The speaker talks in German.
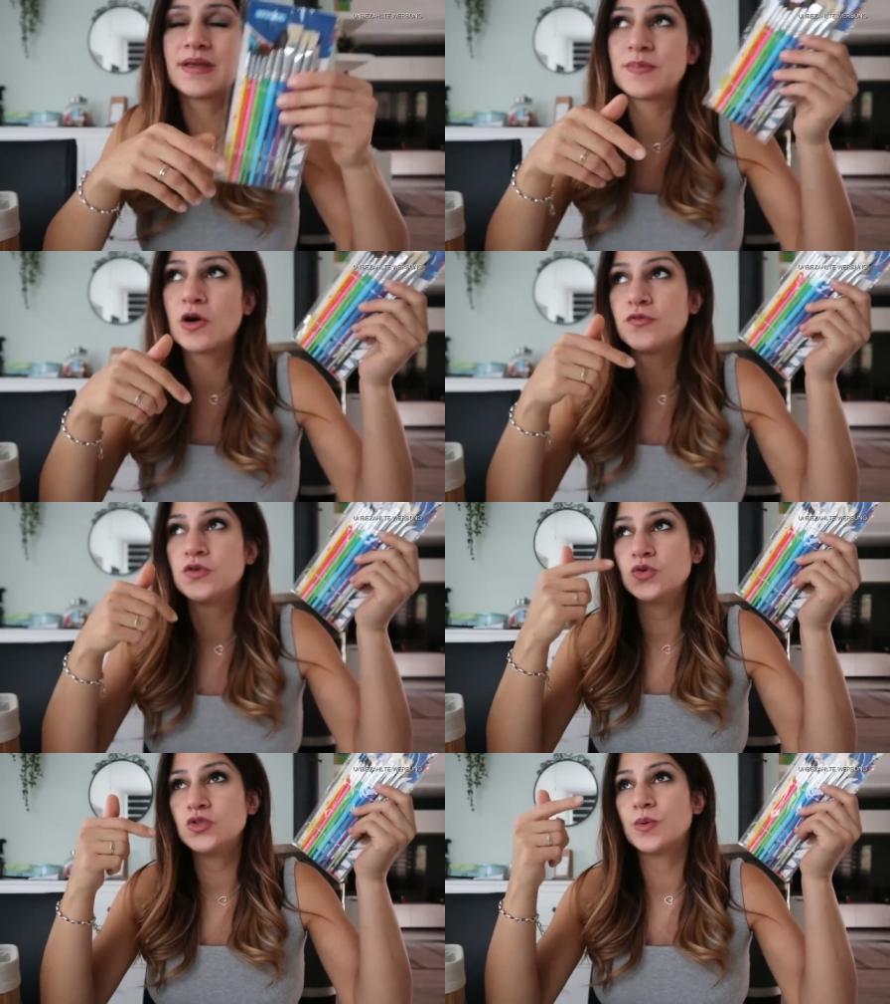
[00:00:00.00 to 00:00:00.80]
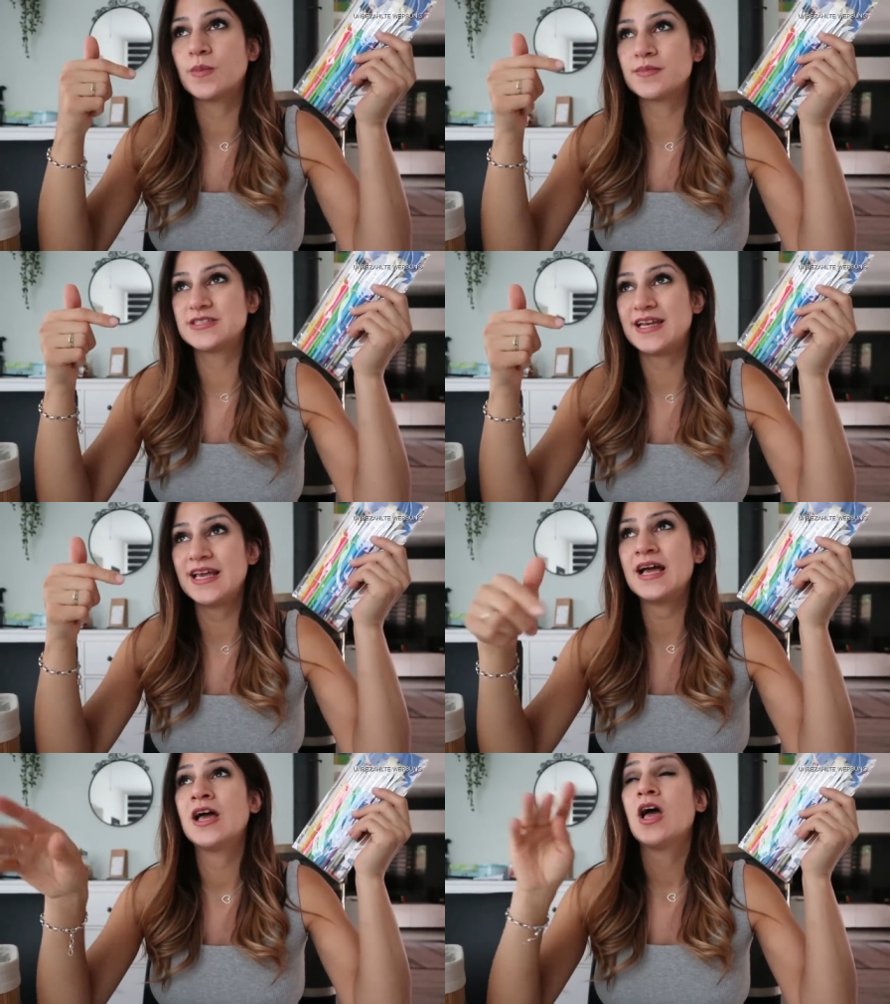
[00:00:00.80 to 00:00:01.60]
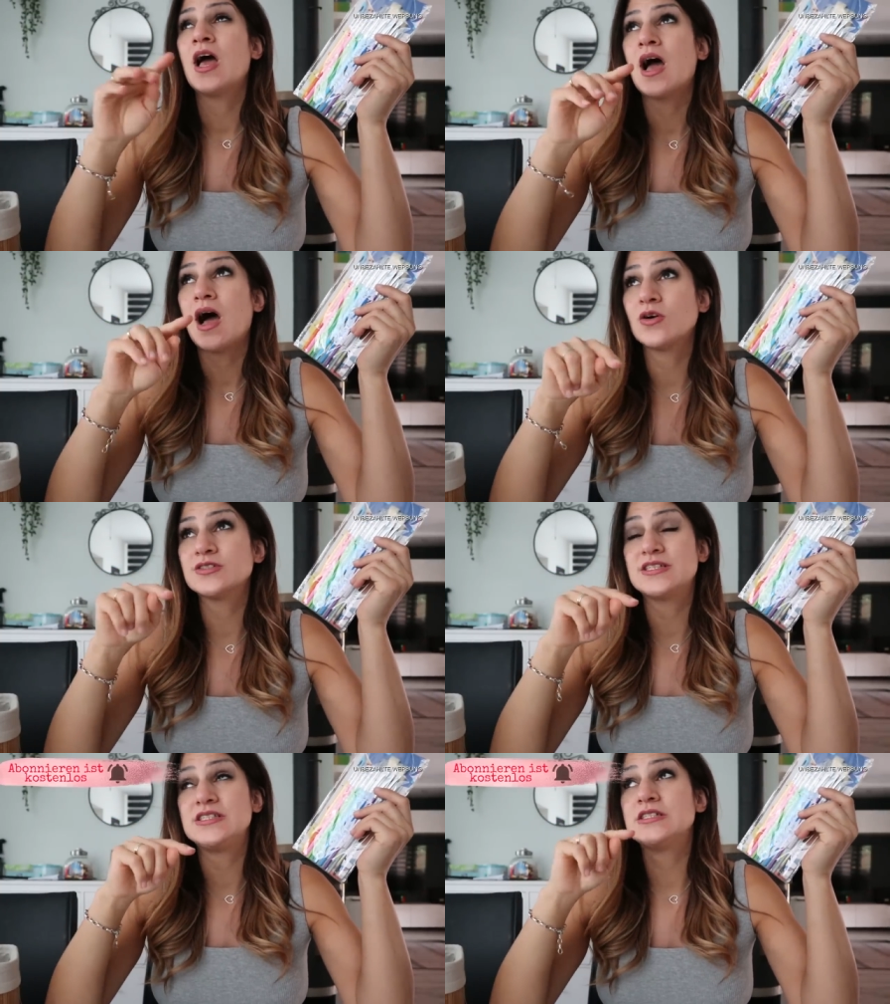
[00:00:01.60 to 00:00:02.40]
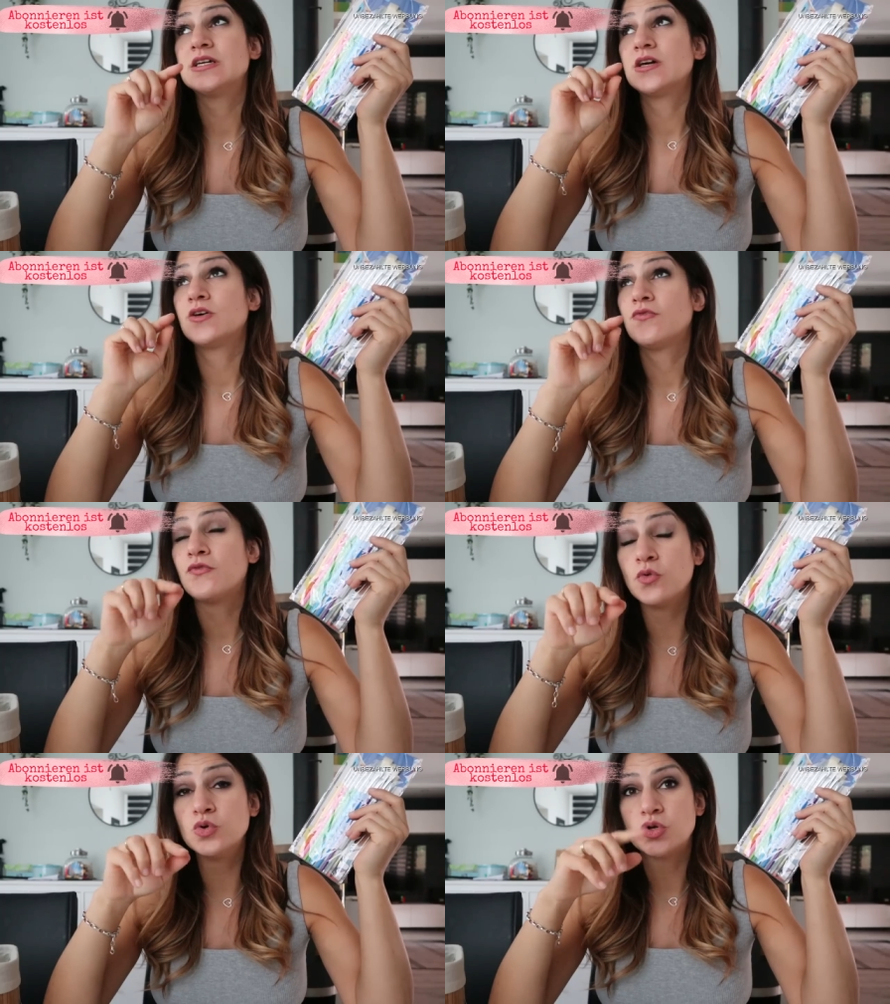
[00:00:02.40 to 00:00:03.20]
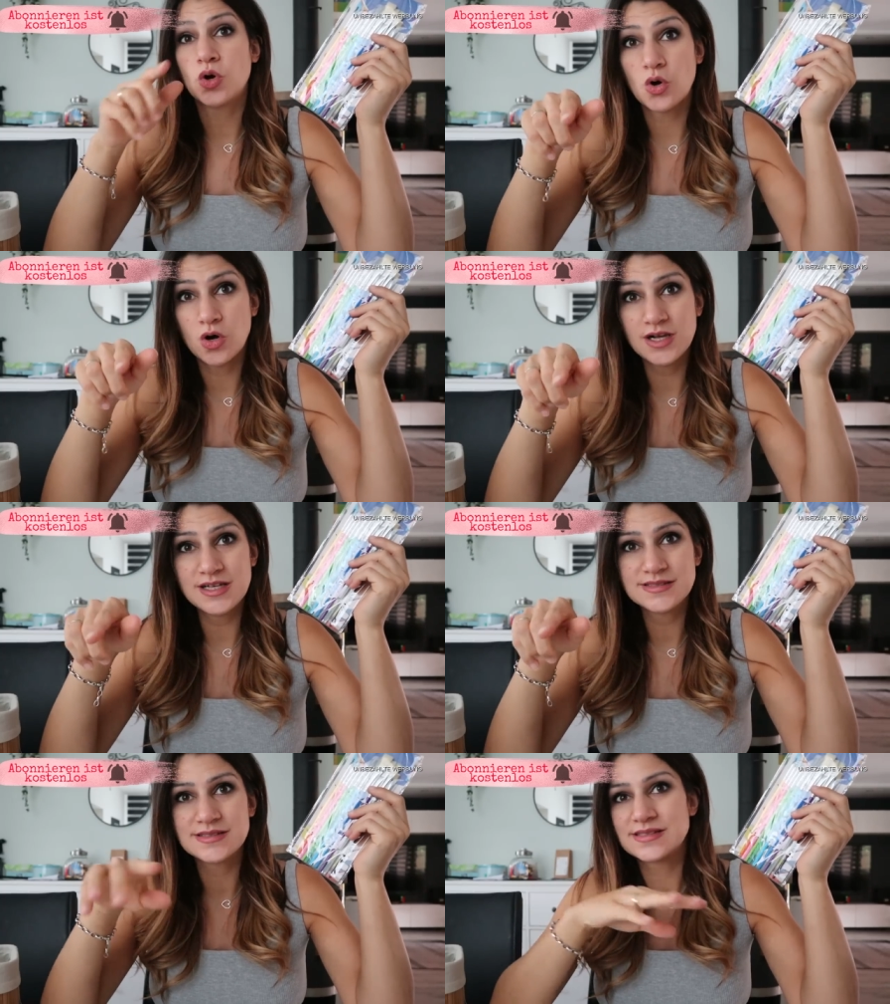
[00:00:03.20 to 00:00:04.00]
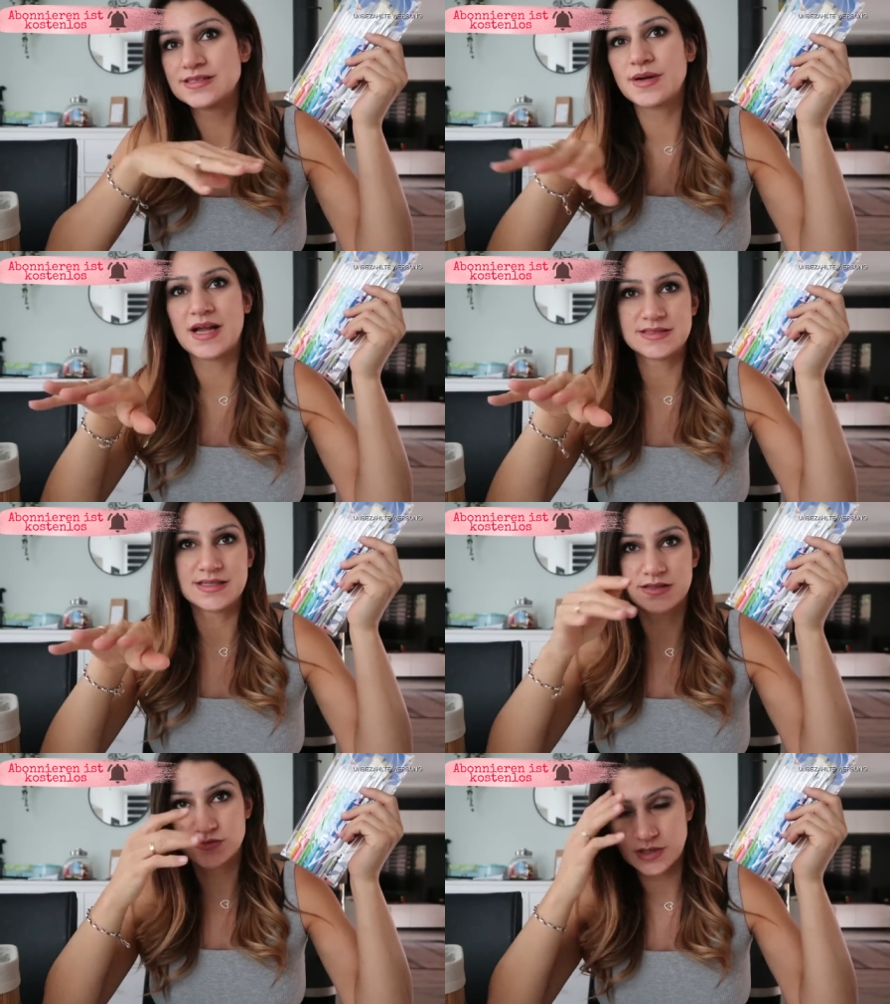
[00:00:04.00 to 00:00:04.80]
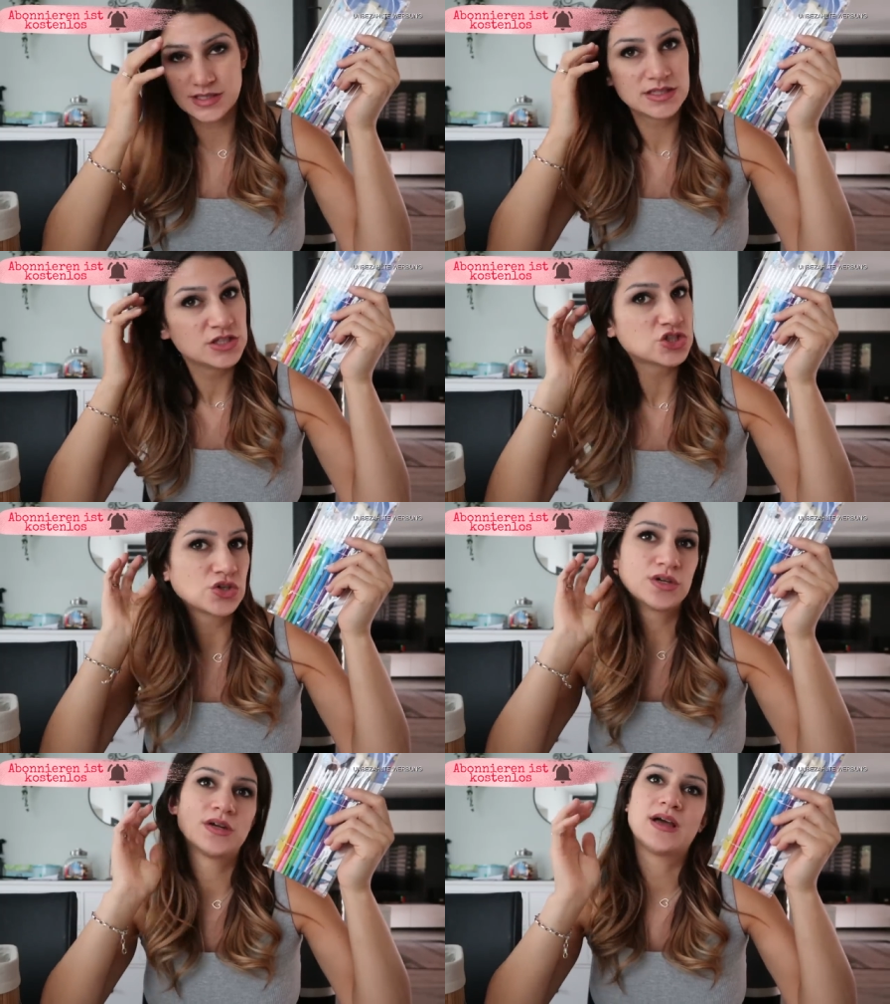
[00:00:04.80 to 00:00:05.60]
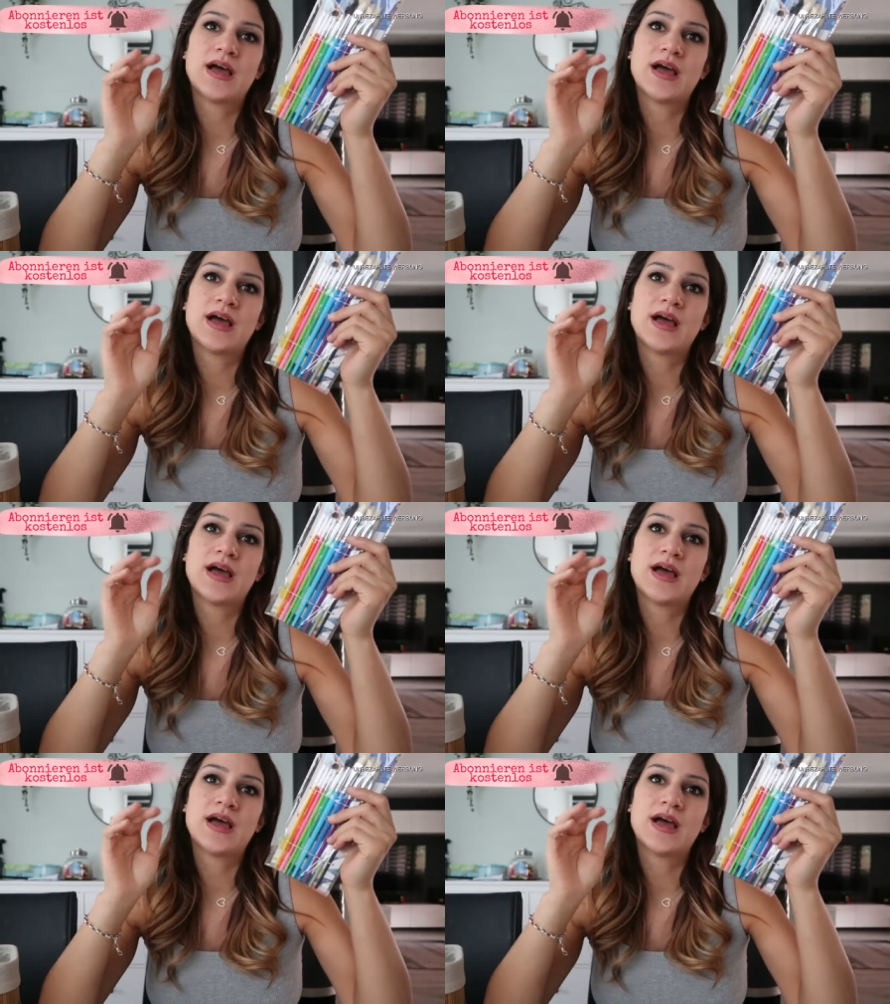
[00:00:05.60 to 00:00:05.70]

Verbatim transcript: ich brauche auf YouTube immer ein bisschen länger. Außer die Food Hauls sind immer ganz aktuell. Die schon.